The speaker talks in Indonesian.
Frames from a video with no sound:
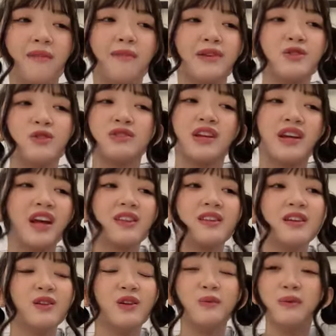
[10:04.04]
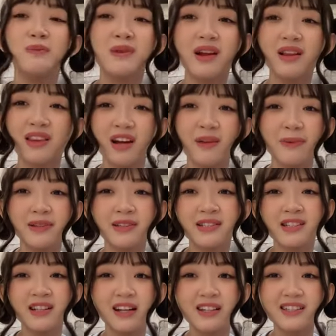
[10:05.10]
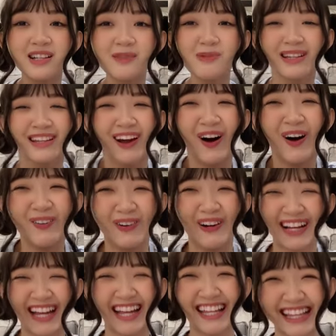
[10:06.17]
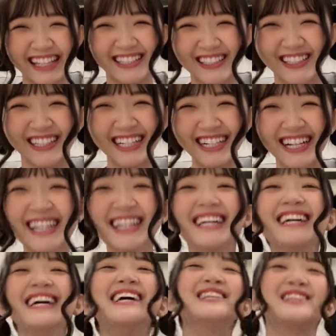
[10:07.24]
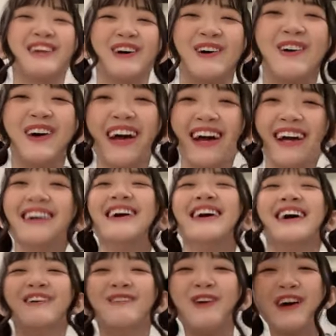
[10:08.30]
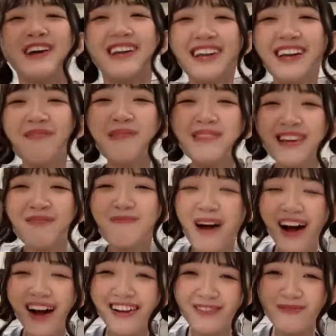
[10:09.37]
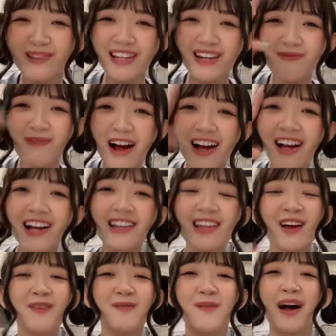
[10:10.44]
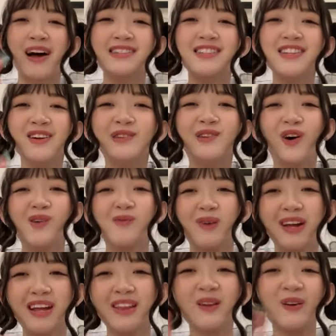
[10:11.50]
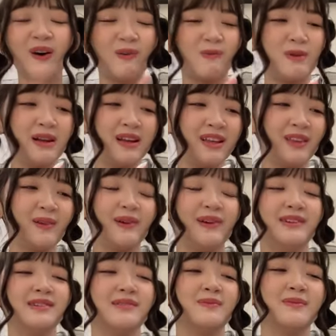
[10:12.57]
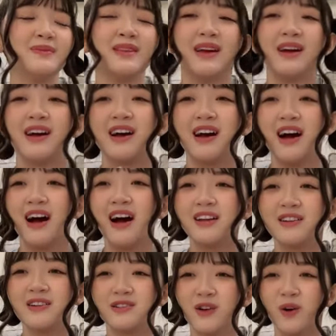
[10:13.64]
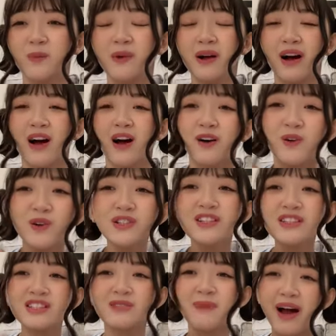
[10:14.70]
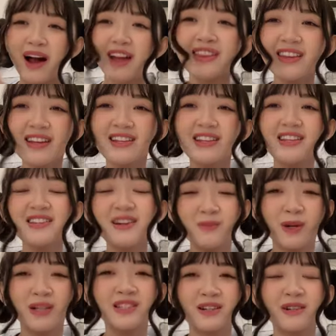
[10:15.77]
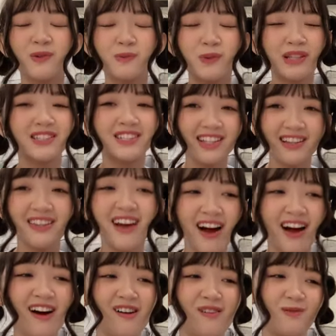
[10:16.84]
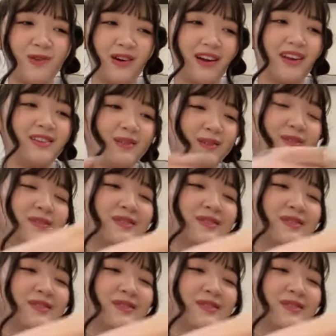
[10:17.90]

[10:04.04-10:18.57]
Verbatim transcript: masuk JKT itu lebih berat daripada sidang skripsi dia ngomong gitu terus kayak wah iya bener banget bener banget makasih ya udah ngomong gitu aku bilang gitu terus aku bilang gue jadi semangat nih jadinya belajar buat sidang aku bilang gitu